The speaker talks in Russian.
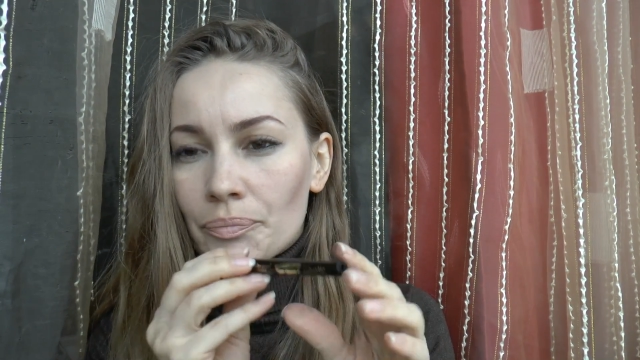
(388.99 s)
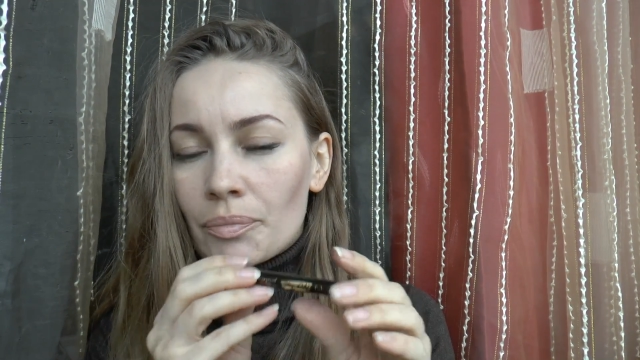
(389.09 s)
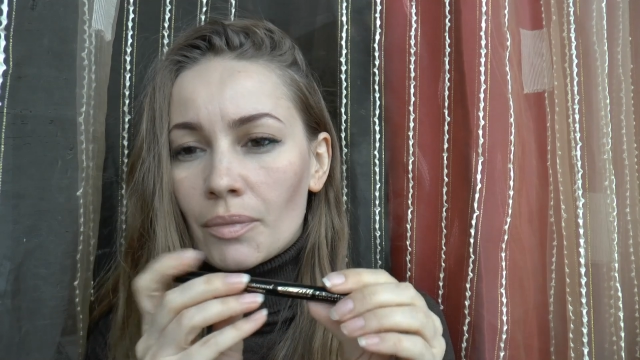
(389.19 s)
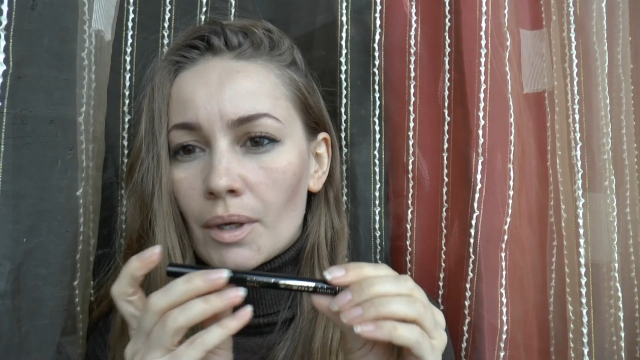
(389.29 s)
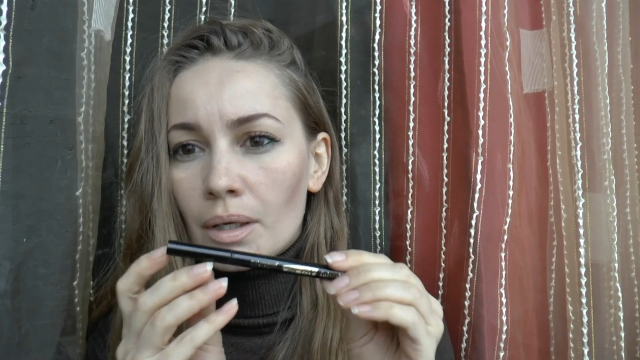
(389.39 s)

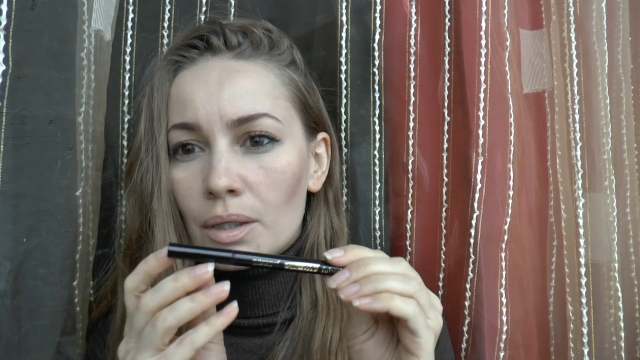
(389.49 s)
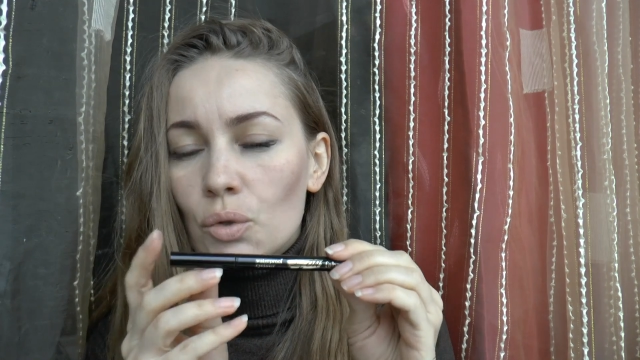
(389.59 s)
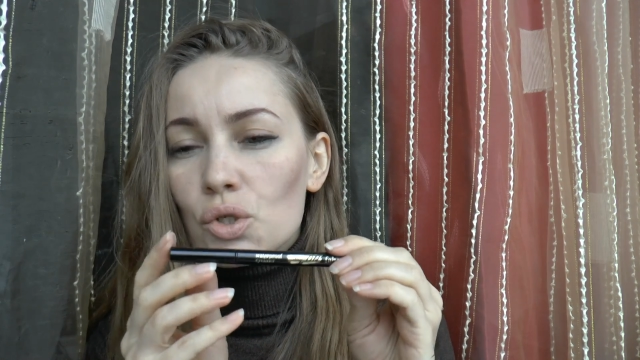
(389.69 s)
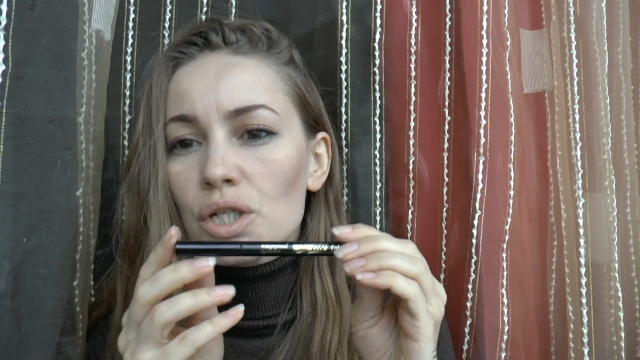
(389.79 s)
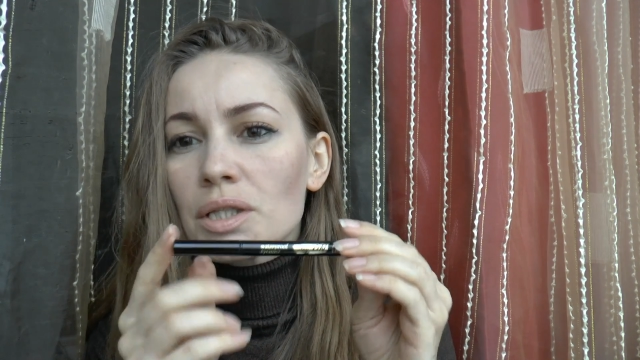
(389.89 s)

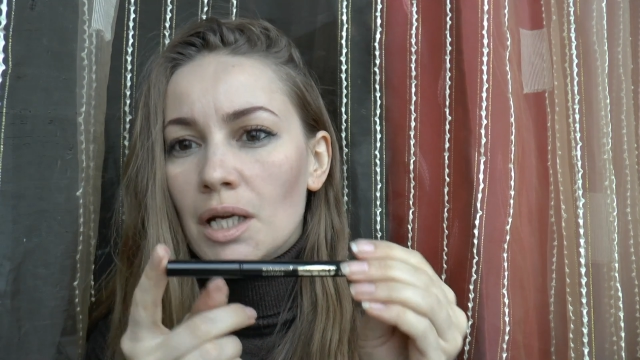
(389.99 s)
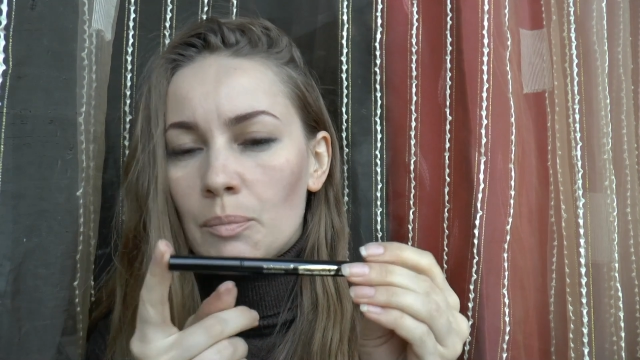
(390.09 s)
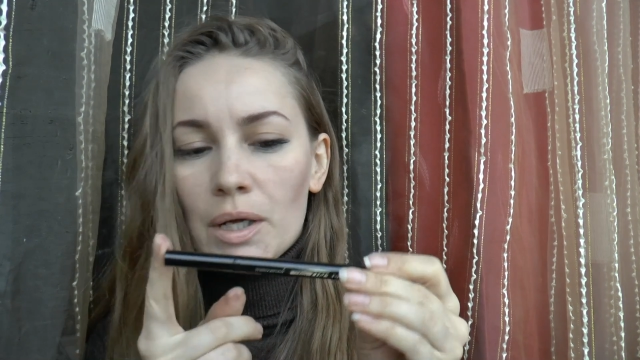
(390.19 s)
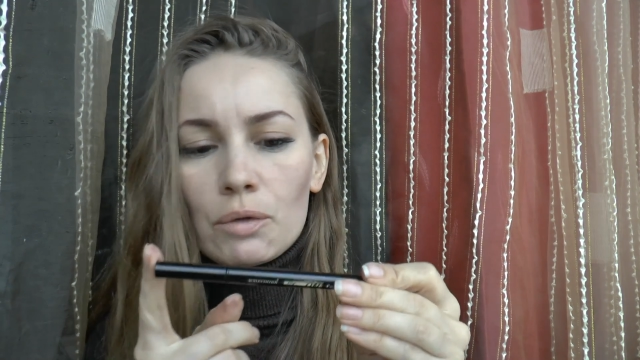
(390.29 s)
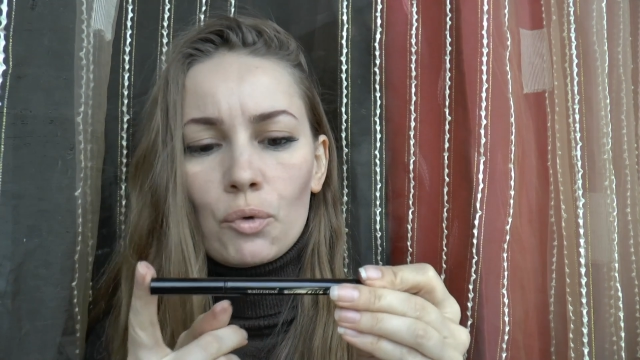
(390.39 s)
до
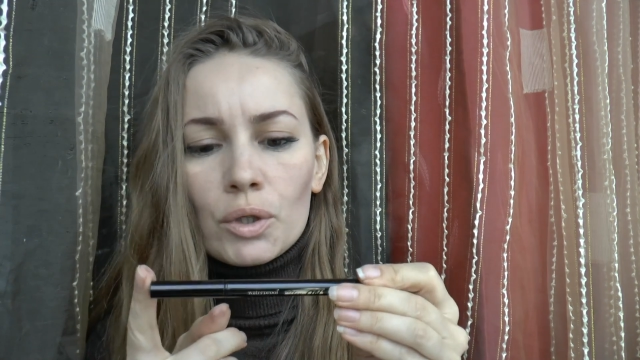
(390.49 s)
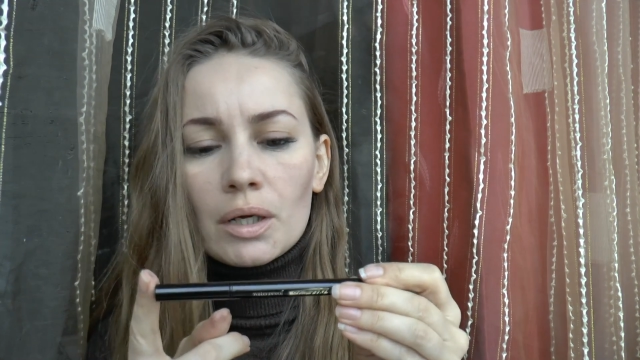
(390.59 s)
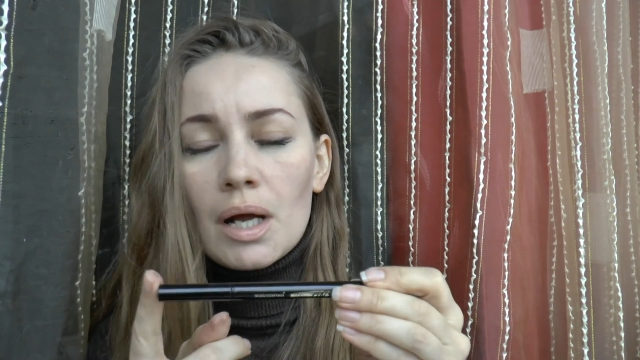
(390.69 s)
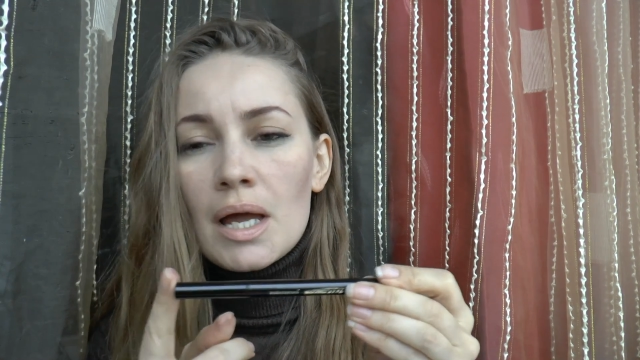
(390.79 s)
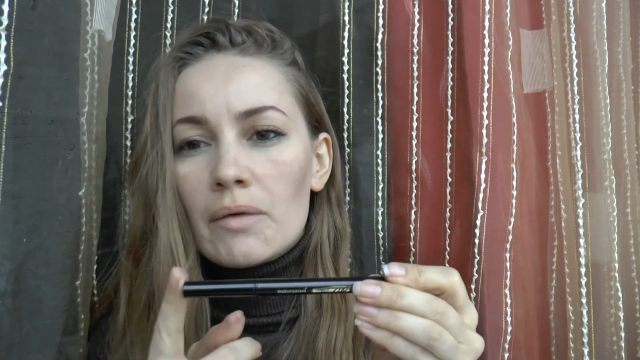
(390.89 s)
жидких подводок.